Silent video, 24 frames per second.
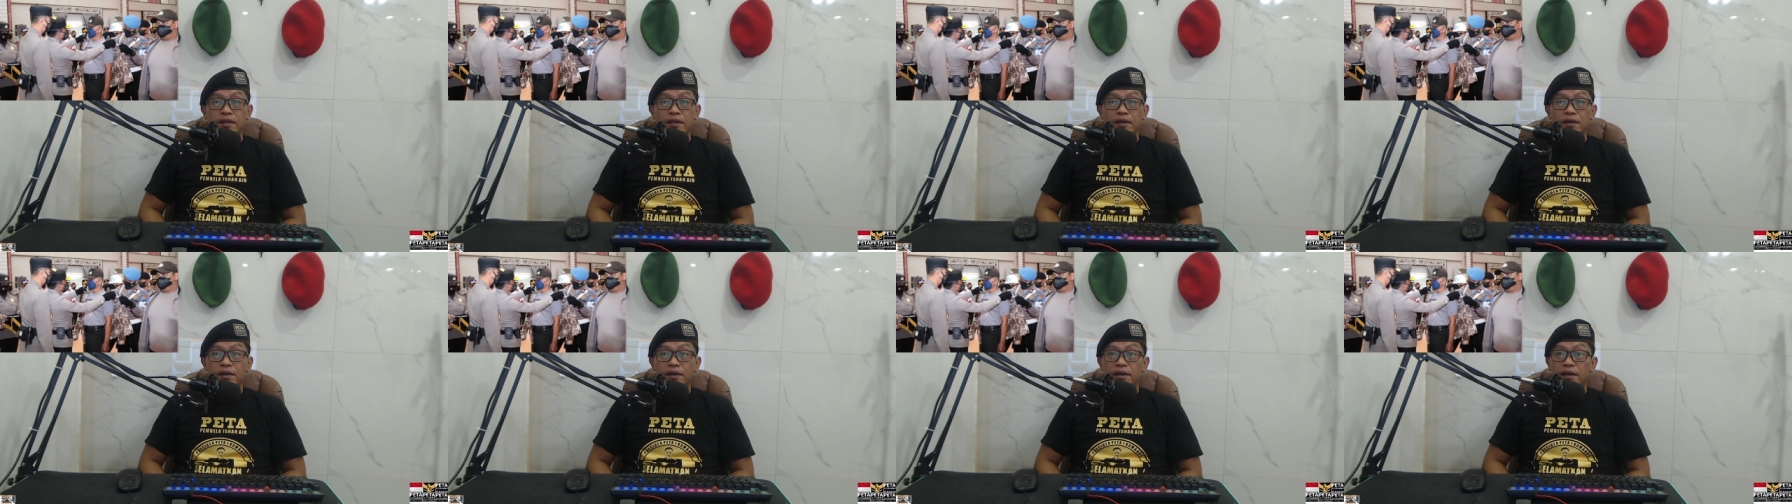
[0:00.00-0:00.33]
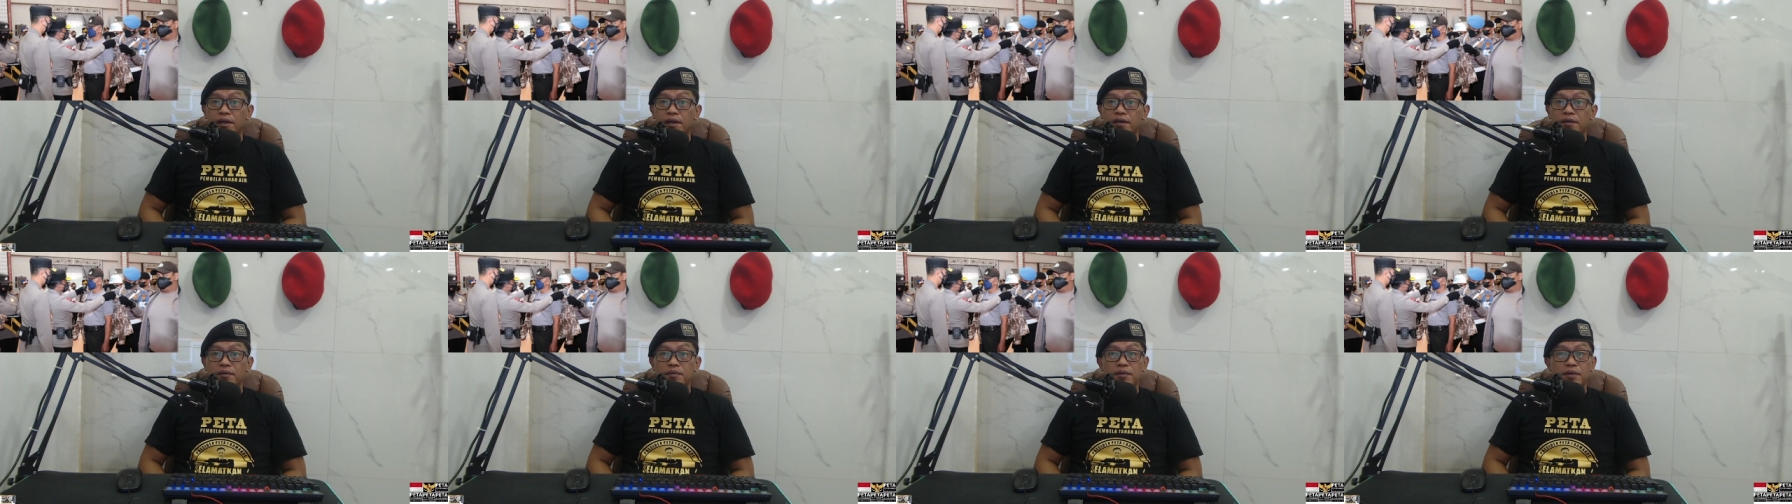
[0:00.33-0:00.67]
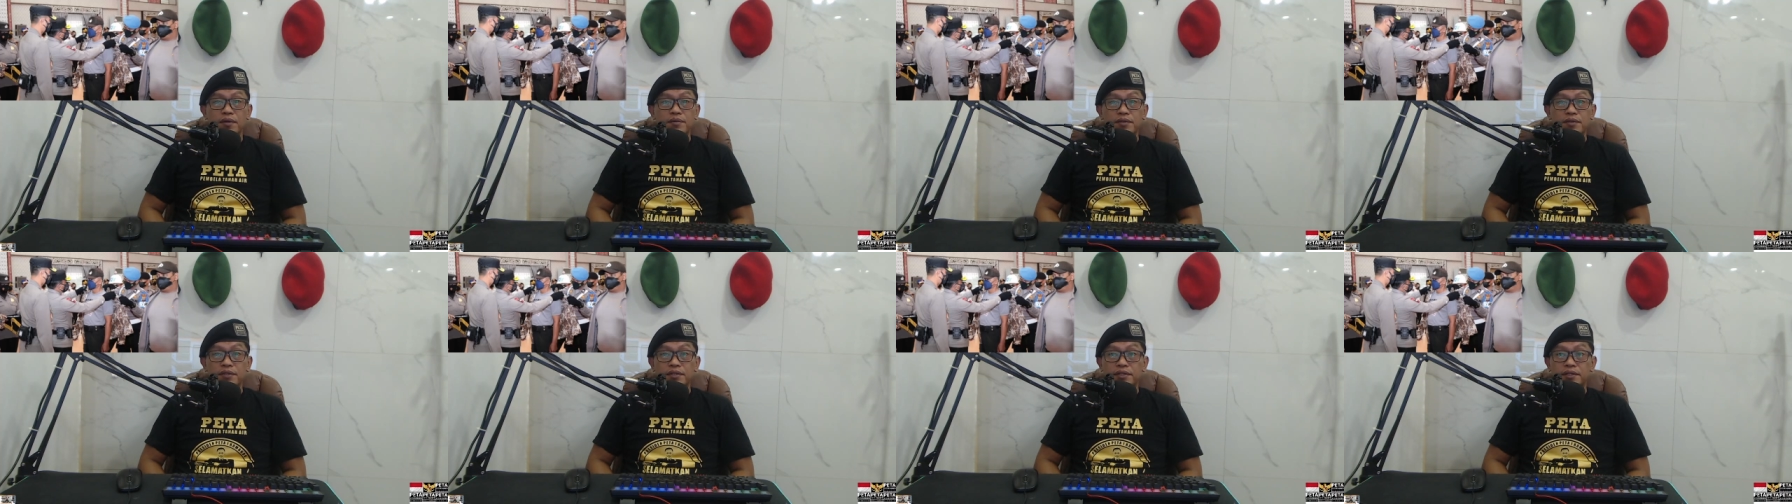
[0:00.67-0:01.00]
kalau
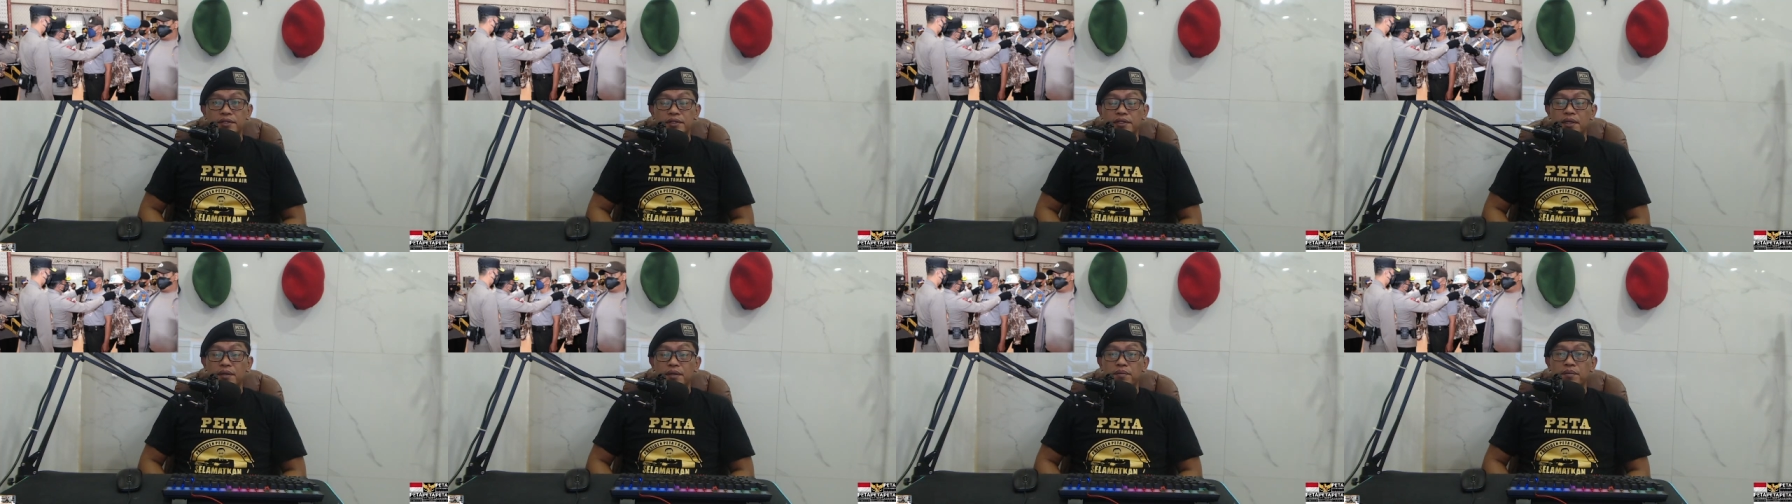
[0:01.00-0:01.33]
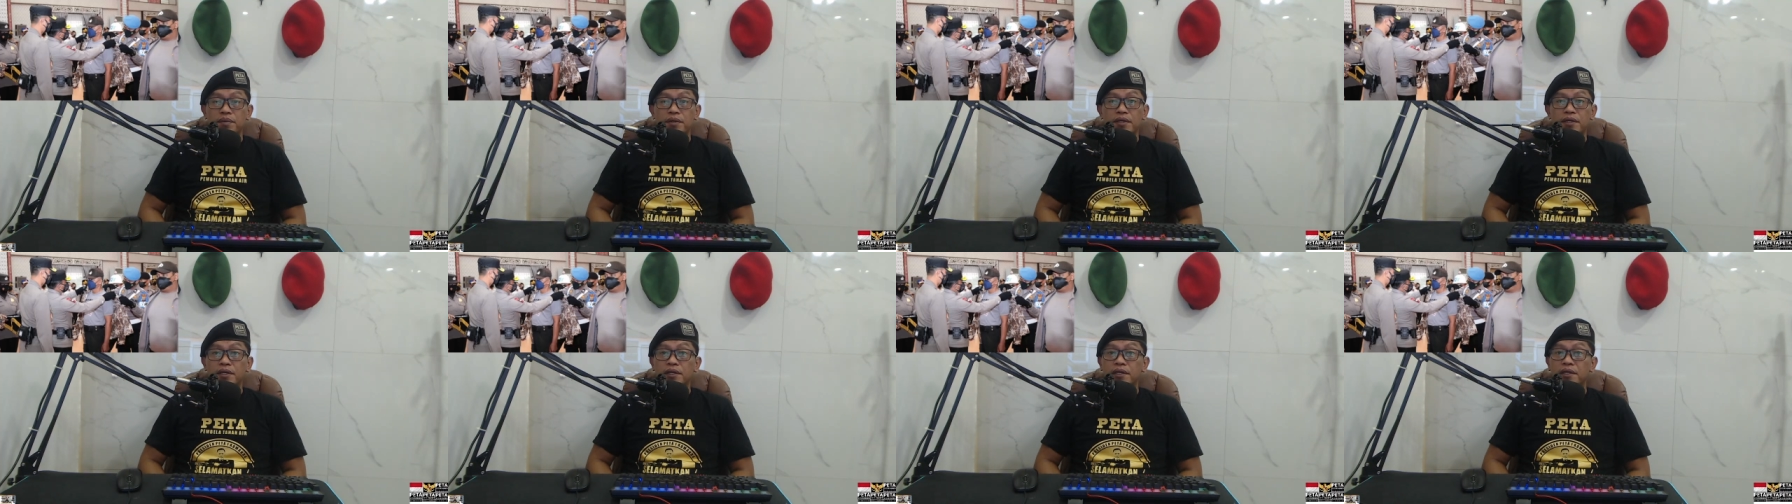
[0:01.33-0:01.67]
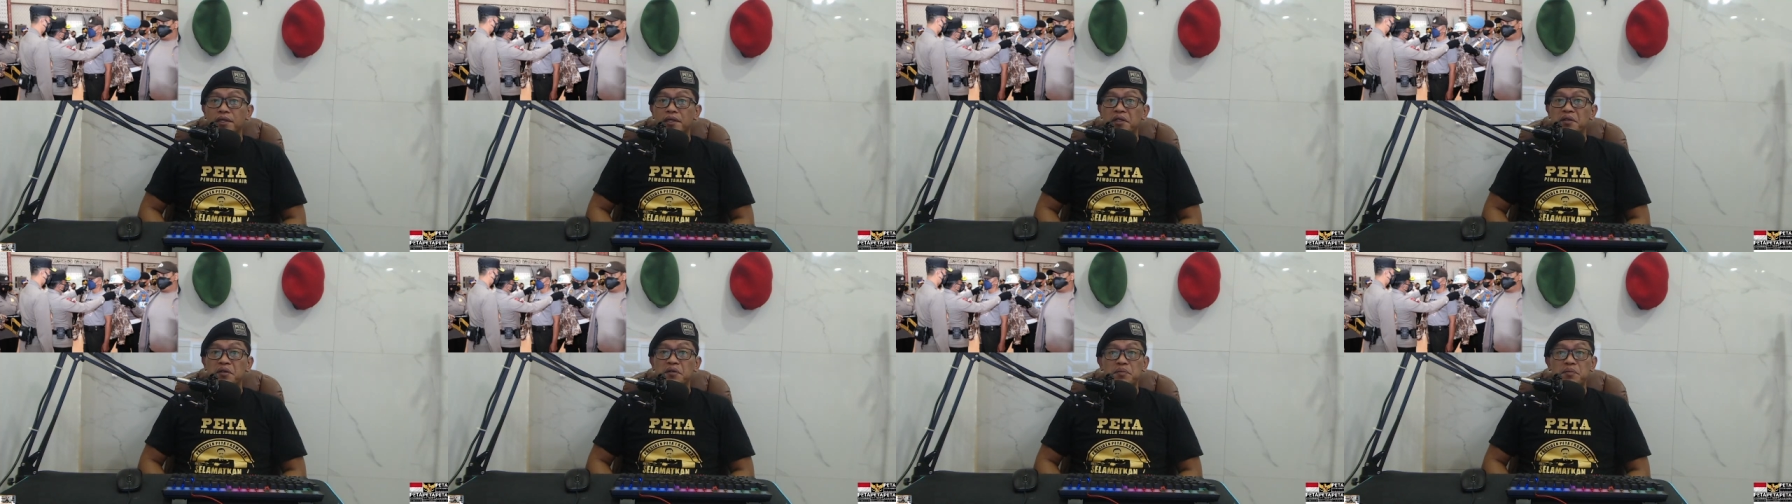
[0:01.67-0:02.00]
belum siap
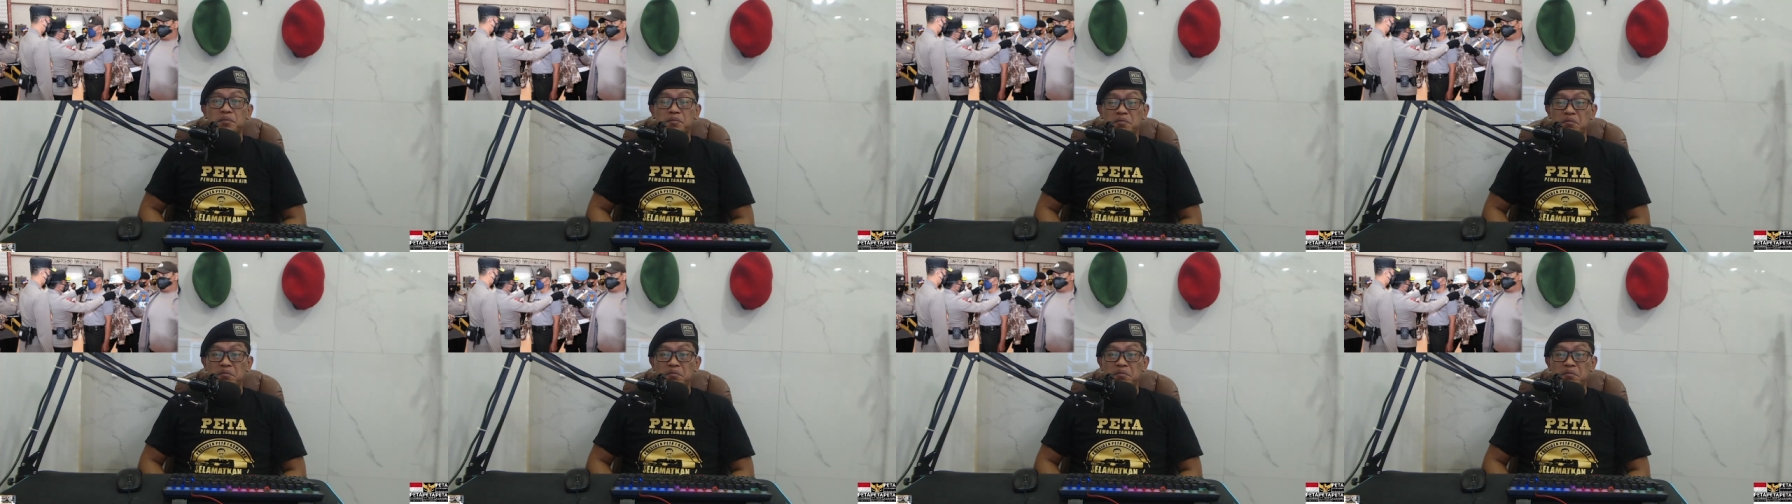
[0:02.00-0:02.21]
hidup